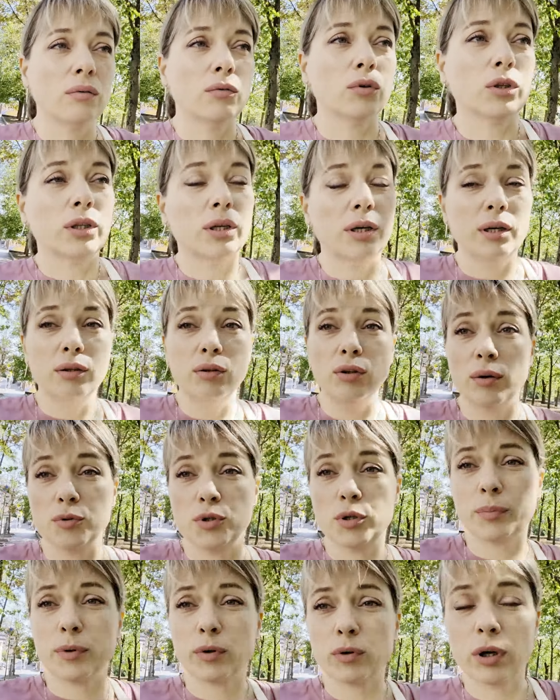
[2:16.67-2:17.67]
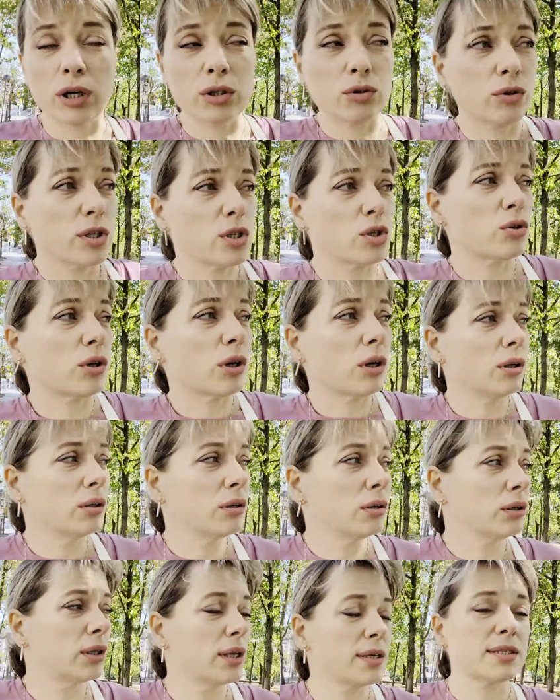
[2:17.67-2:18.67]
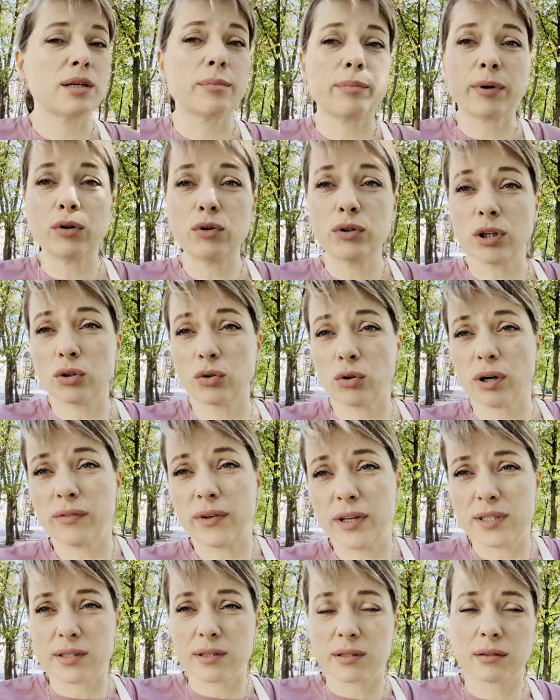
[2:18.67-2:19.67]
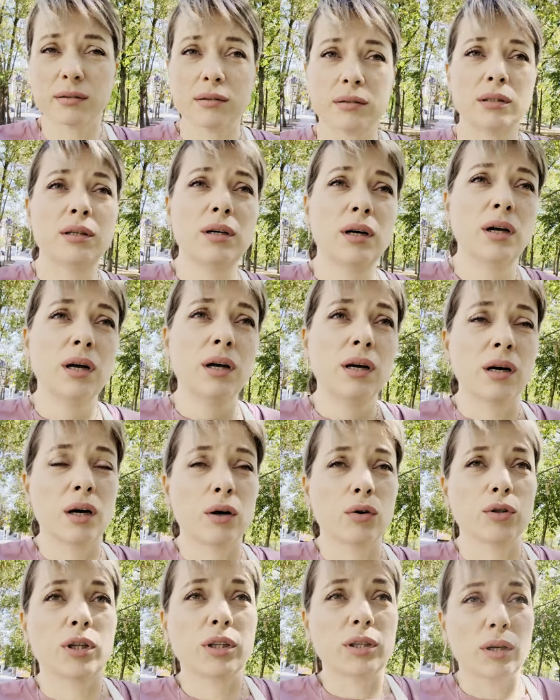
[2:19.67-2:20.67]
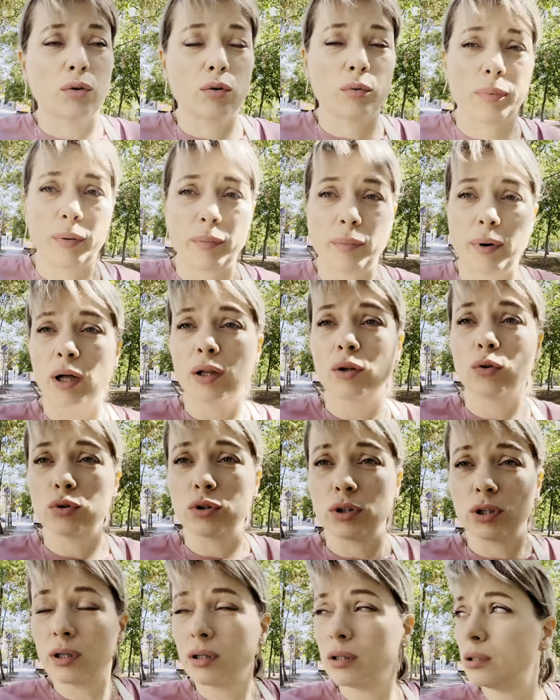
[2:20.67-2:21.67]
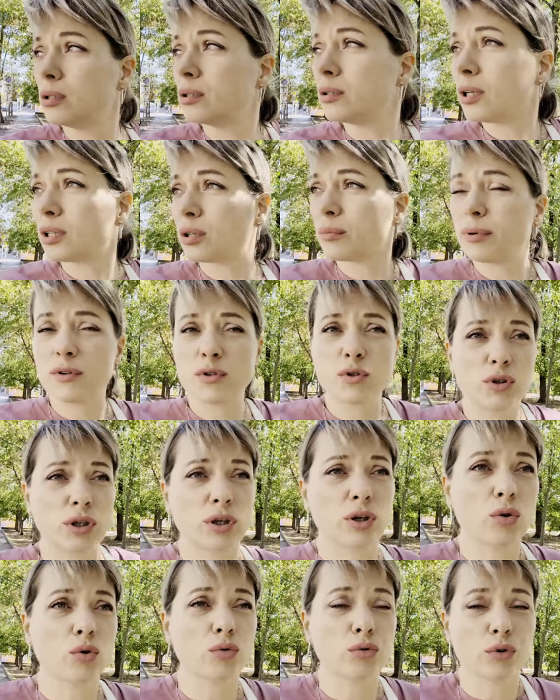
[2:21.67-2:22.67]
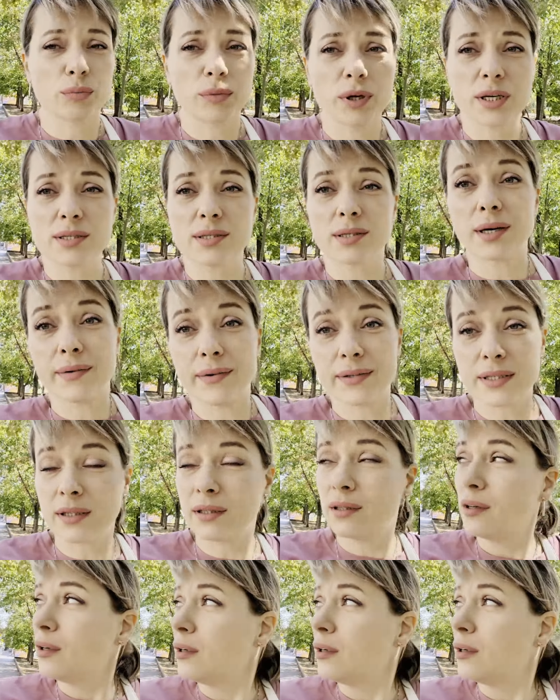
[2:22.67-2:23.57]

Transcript: Вот. Ну и вообще погулять у нас сегодня классная погодка, только ветер. Какой-то такой прям холодный. Надо было все-таки кофту не оставить.